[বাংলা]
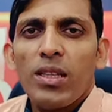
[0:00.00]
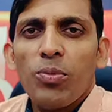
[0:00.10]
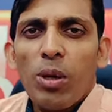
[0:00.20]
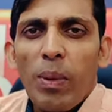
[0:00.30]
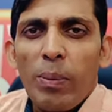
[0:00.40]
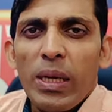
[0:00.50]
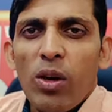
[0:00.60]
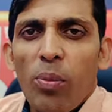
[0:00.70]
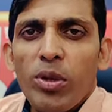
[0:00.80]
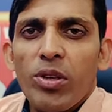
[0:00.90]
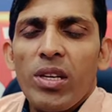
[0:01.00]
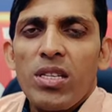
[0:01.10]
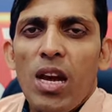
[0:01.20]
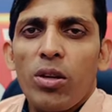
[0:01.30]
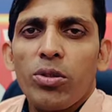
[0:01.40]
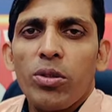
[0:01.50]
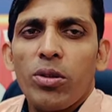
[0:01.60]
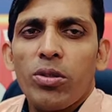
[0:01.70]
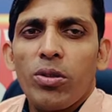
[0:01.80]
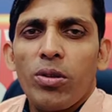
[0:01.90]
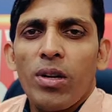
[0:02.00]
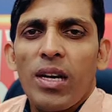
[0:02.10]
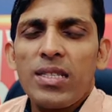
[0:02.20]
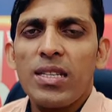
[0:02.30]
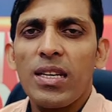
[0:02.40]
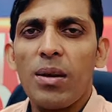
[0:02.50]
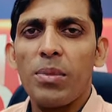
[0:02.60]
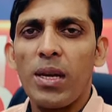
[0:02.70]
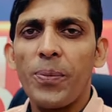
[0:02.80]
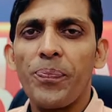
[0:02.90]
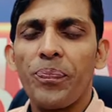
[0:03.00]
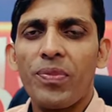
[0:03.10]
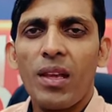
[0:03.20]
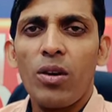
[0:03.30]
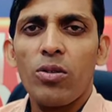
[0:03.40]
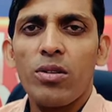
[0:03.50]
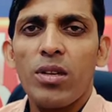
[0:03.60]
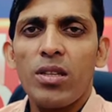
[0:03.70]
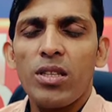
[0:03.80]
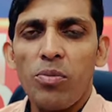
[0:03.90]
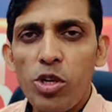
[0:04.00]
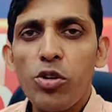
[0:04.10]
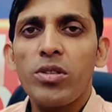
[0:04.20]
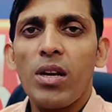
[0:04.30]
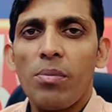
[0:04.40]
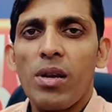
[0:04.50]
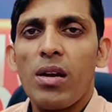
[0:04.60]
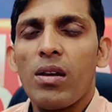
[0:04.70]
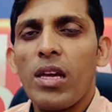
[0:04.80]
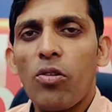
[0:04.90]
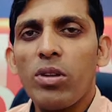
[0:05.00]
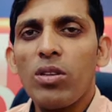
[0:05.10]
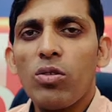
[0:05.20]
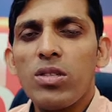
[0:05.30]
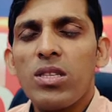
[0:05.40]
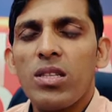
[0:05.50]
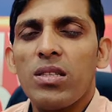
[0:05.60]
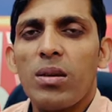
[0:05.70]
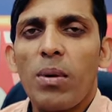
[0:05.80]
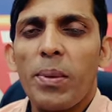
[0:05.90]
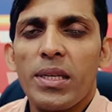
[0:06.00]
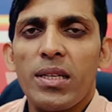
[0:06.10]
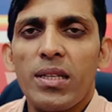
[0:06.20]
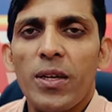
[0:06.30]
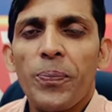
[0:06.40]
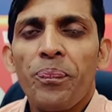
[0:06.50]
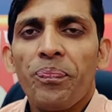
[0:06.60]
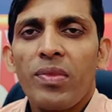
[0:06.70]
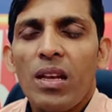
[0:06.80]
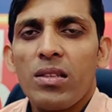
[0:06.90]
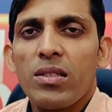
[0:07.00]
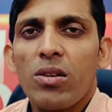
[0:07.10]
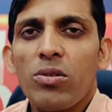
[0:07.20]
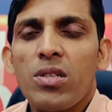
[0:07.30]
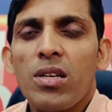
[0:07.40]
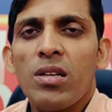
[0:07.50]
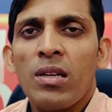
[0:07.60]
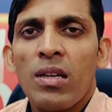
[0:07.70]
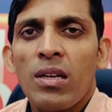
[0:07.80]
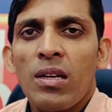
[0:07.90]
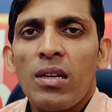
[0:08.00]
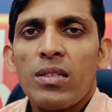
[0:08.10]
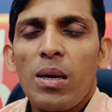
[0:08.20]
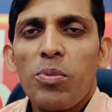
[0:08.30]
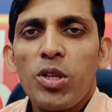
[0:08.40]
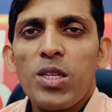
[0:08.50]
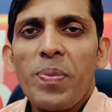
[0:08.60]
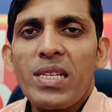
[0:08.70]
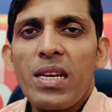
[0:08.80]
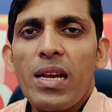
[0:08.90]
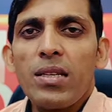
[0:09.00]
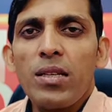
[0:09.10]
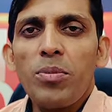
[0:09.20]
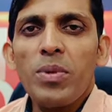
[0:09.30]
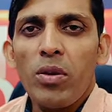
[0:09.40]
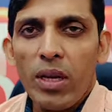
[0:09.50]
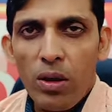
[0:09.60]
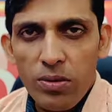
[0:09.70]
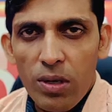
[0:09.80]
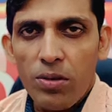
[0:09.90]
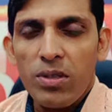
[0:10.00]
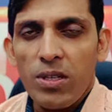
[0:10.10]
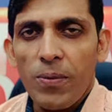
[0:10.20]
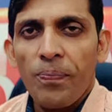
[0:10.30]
ত্রিপুরা পাবলিক অপিনিয়নে স্বাগত তো আজকে আমরা এখন যে বিষয়টি আমরা রেকর্ডিং করছি যে ব্যাপারটি নিয়ে সেটা হচ্ছে সাম্প্রতিক স্পেশাল এক্সিকিউটিভ নিয়ে অনেক আলোচনা হচ্ছে